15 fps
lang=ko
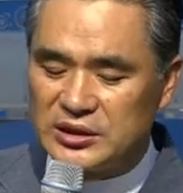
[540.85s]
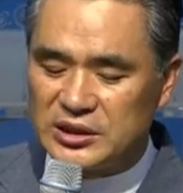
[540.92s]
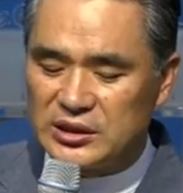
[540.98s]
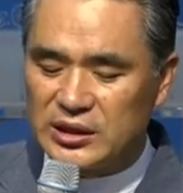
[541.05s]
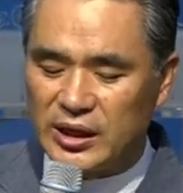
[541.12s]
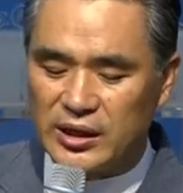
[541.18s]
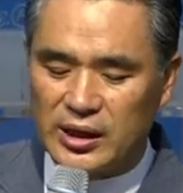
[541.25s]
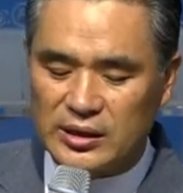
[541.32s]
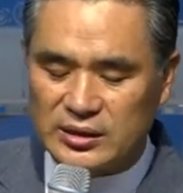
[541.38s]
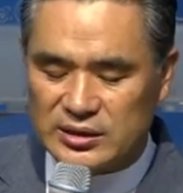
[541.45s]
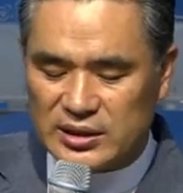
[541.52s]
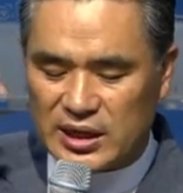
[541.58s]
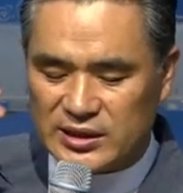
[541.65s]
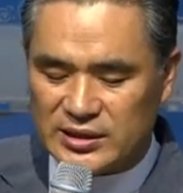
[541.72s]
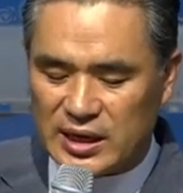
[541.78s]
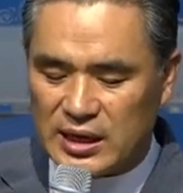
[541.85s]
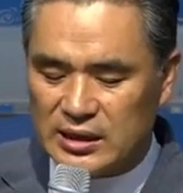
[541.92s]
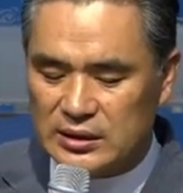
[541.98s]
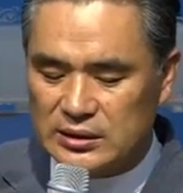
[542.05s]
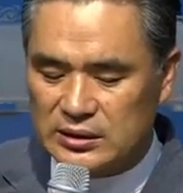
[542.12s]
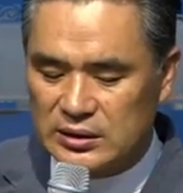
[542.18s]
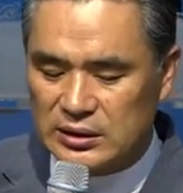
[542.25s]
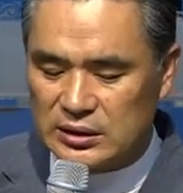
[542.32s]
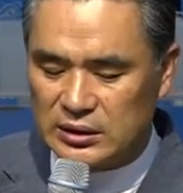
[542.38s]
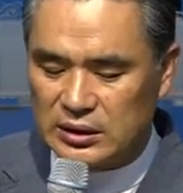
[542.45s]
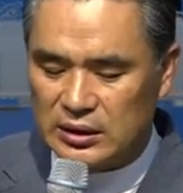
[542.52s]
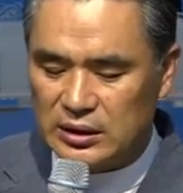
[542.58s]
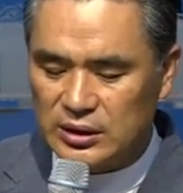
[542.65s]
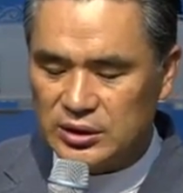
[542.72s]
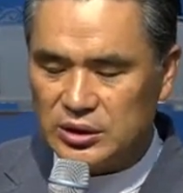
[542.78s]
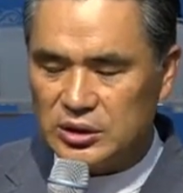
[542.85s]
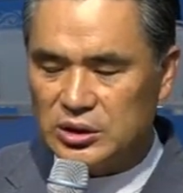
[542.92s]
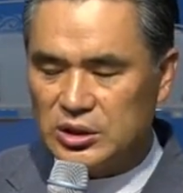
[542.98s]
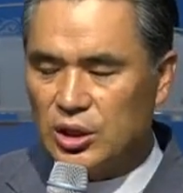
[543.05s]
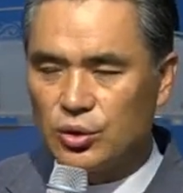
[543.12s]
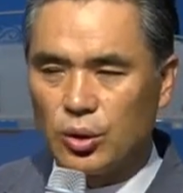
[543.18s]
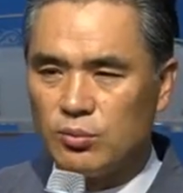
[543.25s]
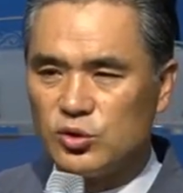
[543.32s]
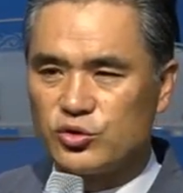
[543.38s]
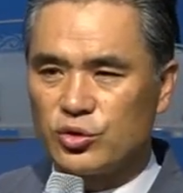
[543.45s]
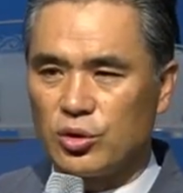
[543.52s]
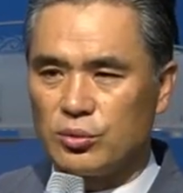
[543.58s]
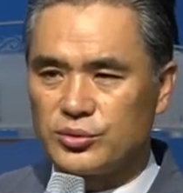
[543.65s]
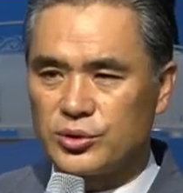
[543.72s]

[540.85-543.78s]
시대의 그 사상을 뛰어넘을 수가